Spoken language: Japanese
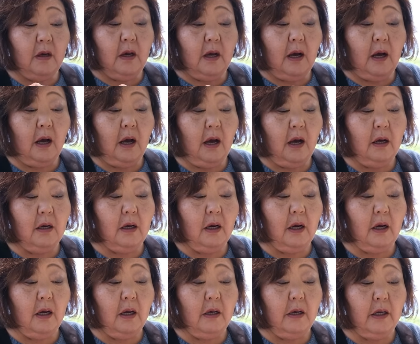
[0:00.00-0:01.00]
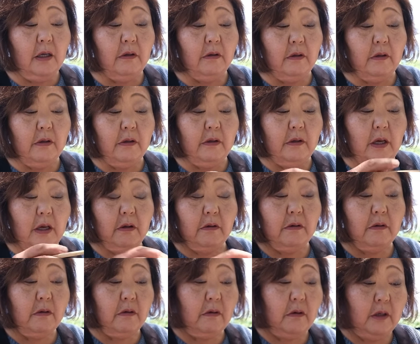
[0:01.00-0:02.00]
葉刈りって
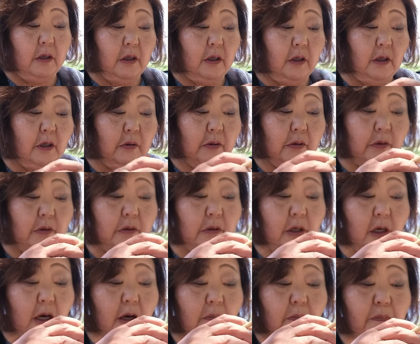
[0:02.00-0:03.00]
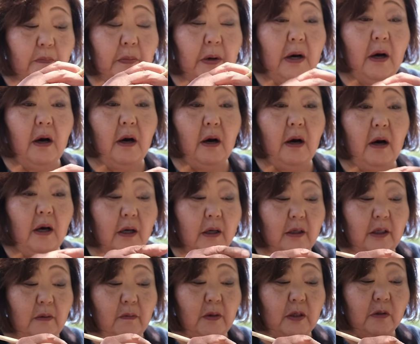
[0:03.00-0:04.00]
いうより古い葉っぱ
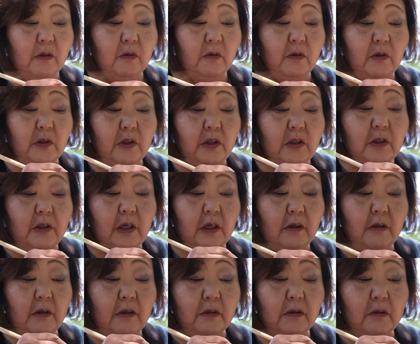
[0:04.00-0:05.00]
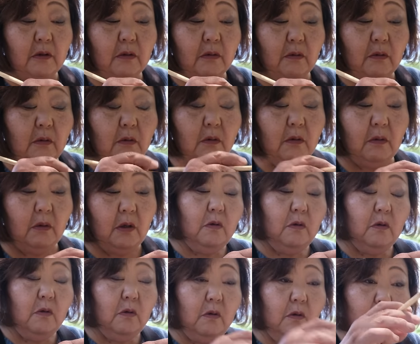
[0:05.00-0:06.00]
今掃除したんですけど。はい、
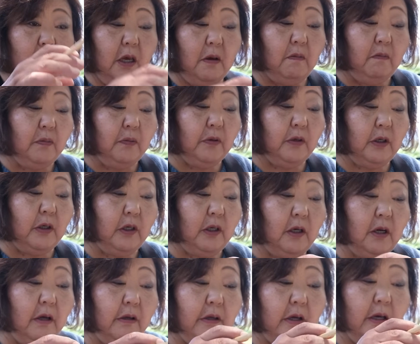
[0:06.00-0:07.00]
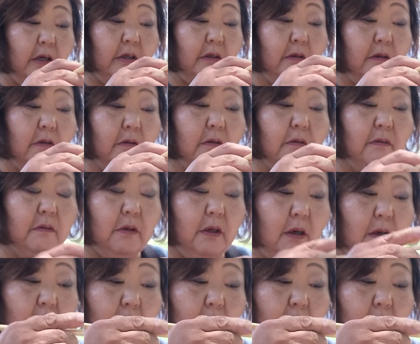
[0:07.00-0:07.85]
全部切らないですね。